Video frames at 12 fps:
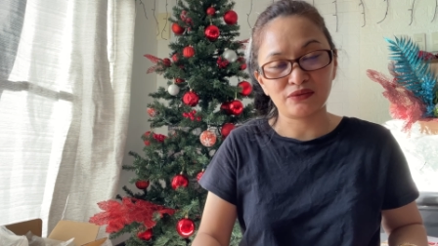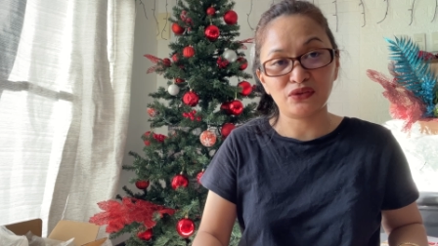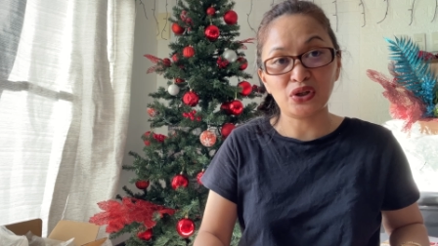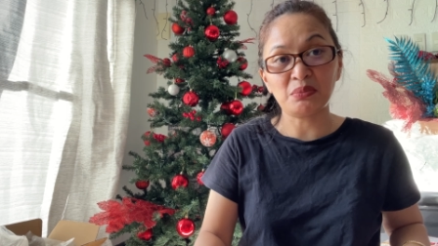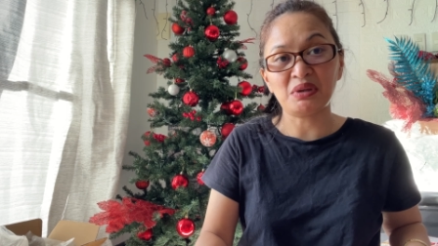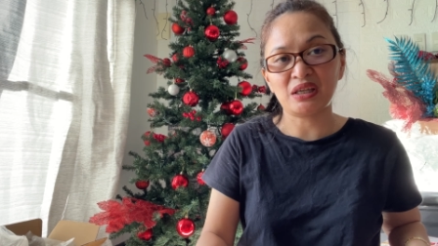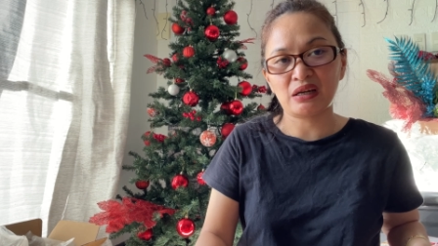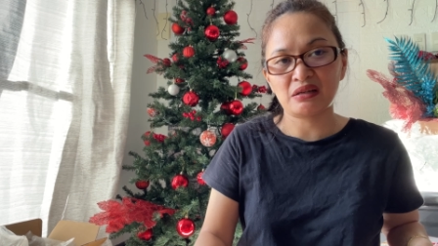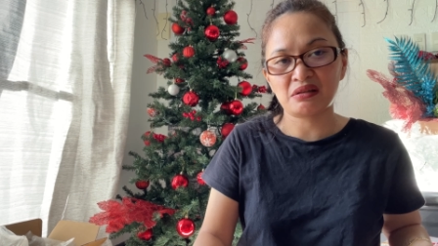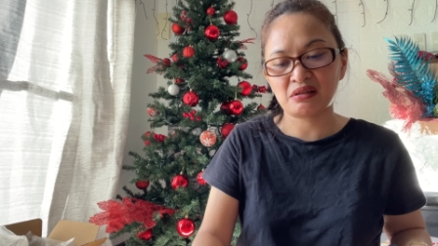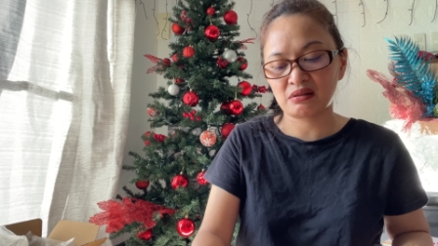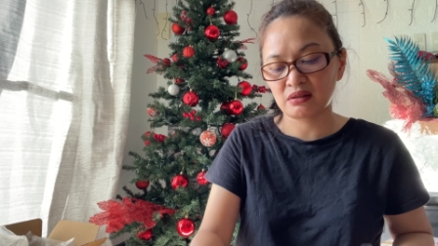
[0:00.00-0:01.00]

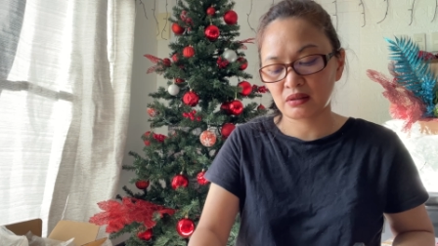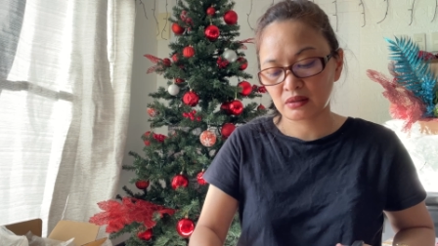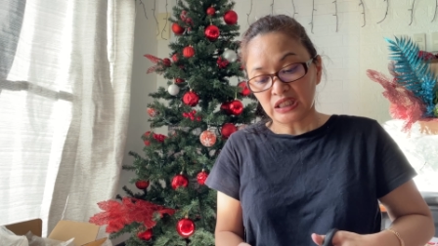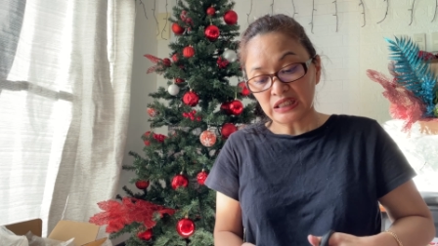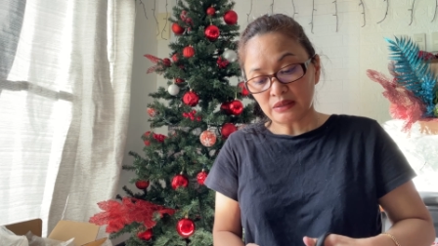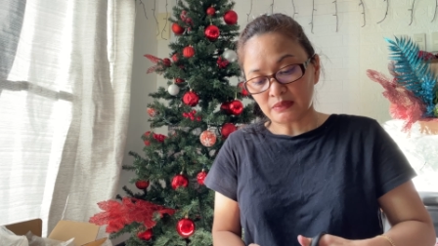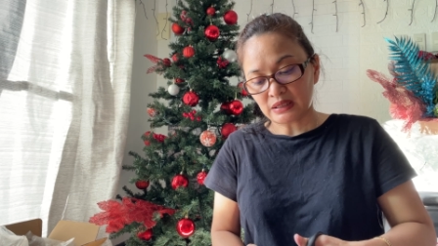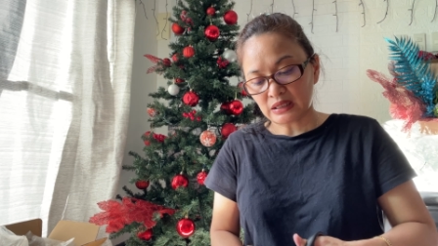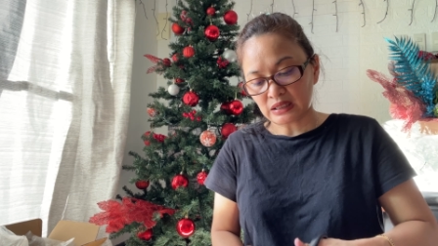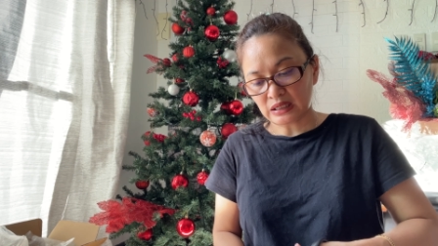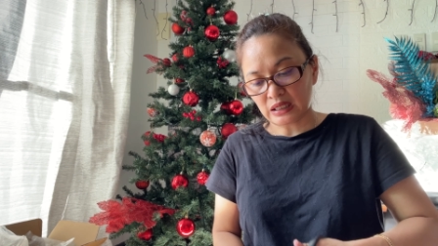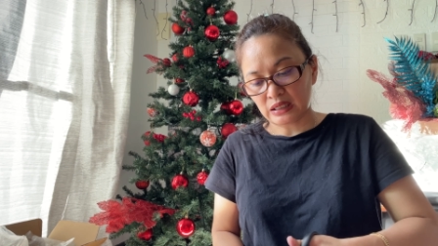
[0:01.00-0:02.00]
Vermicast. Hindi siya
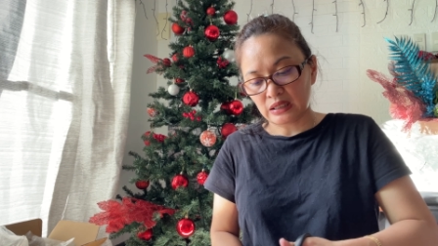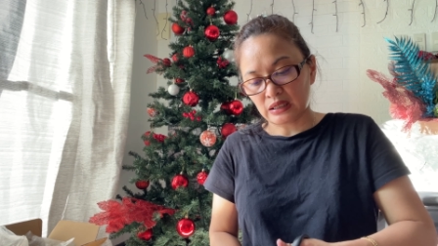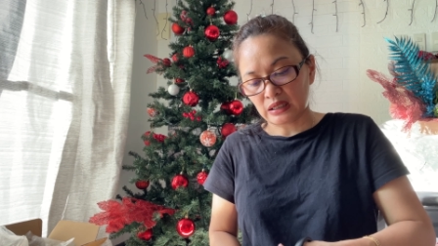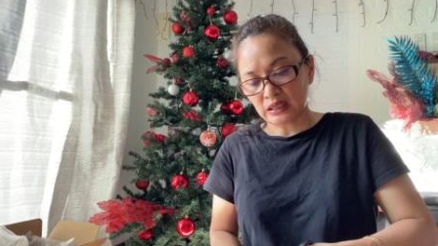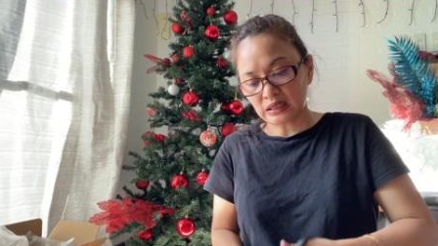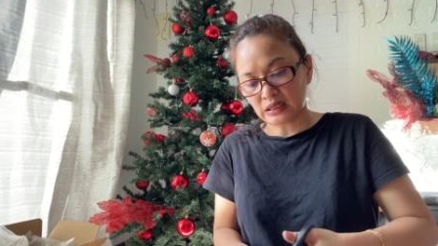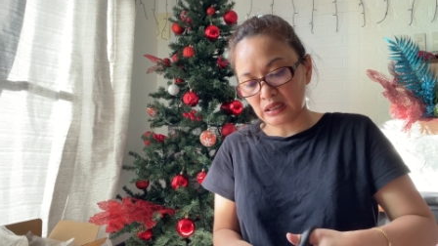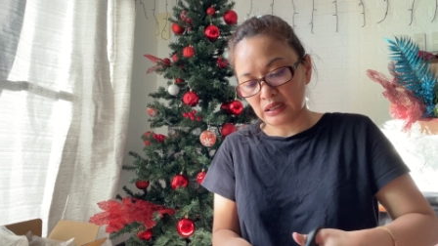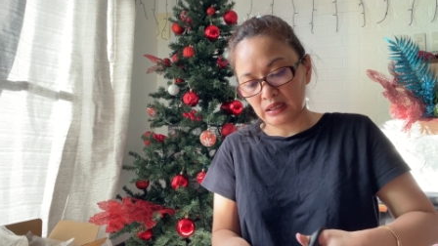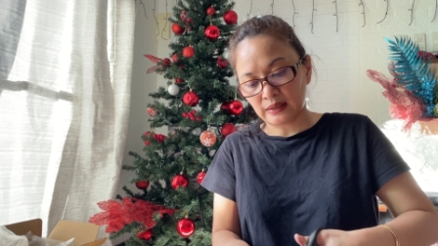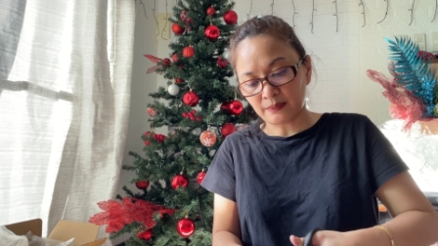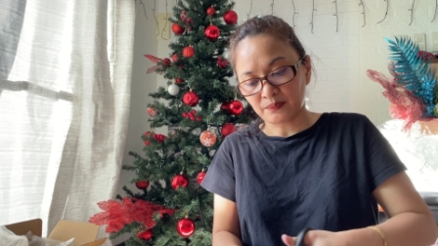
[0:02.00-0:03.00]
masasayang
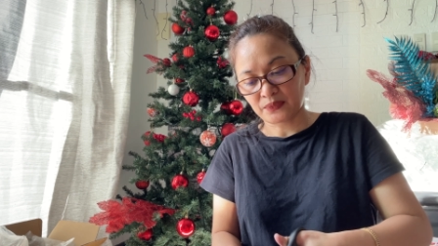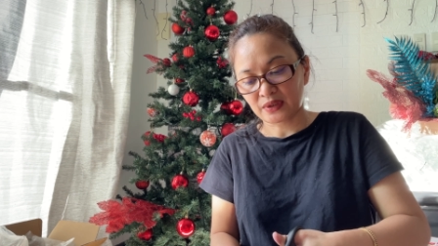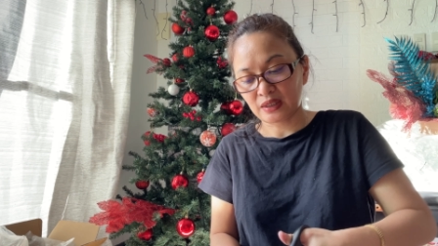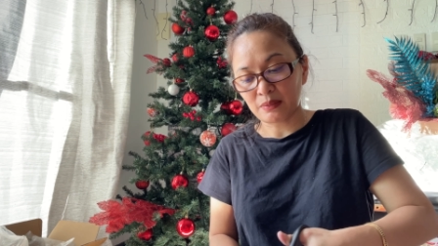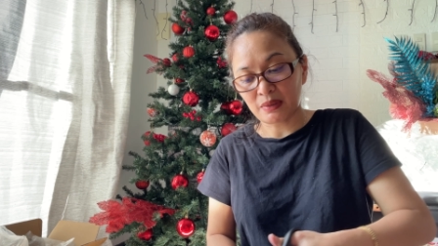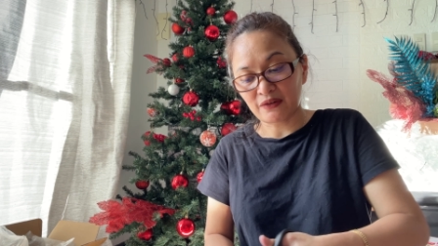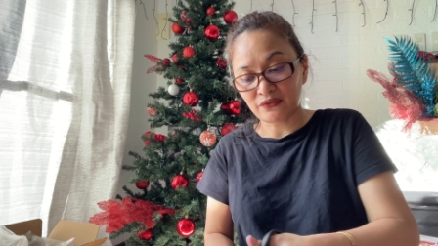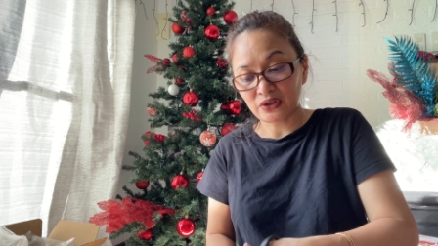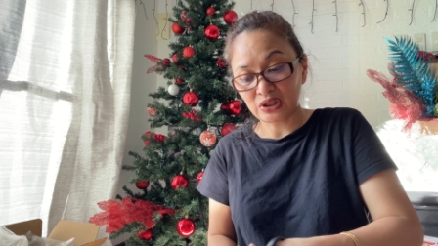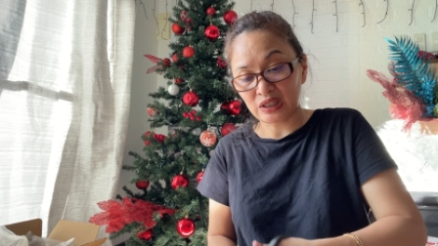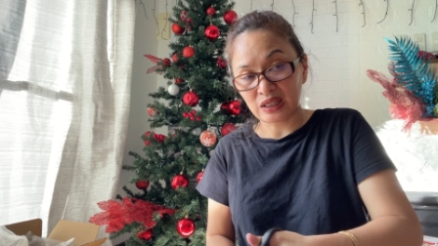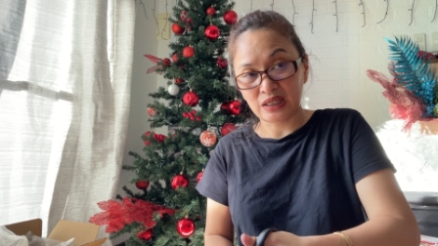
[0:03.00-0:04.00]
kasi, di ba,
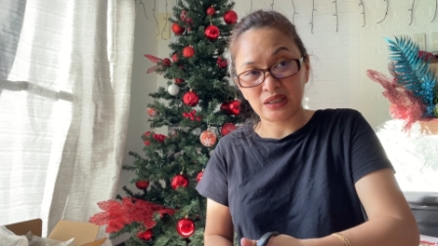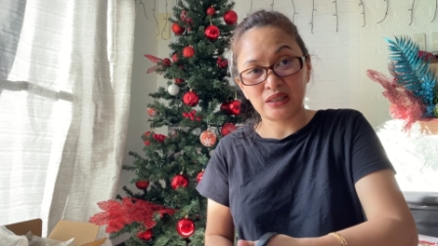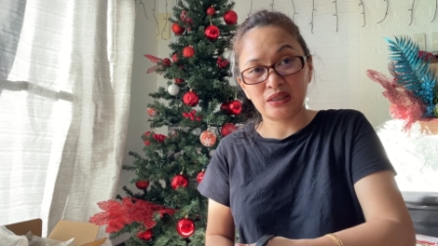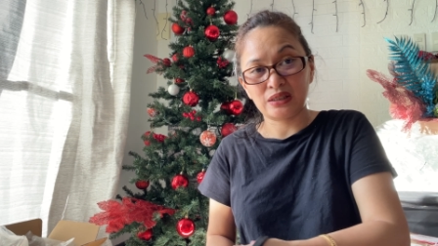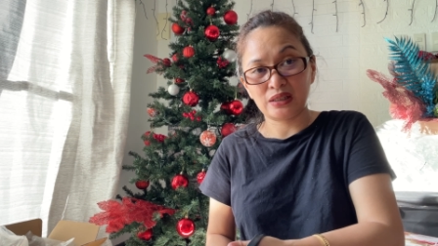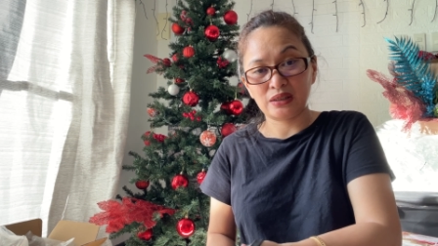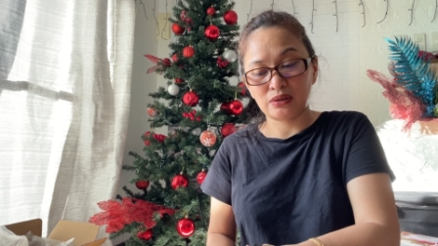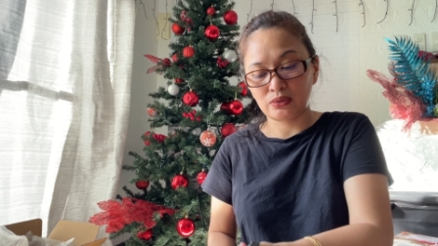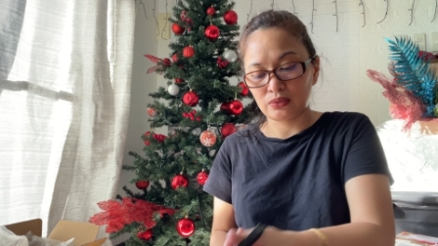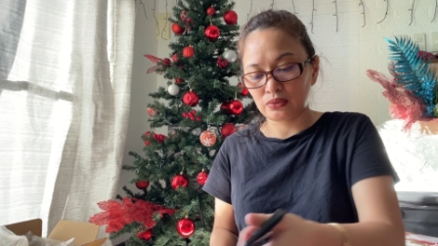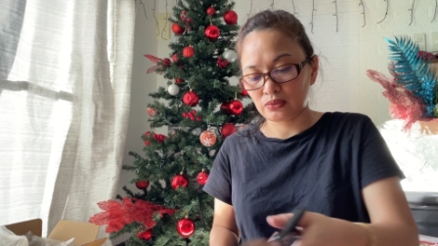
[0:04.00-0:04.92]
fertilizer din to.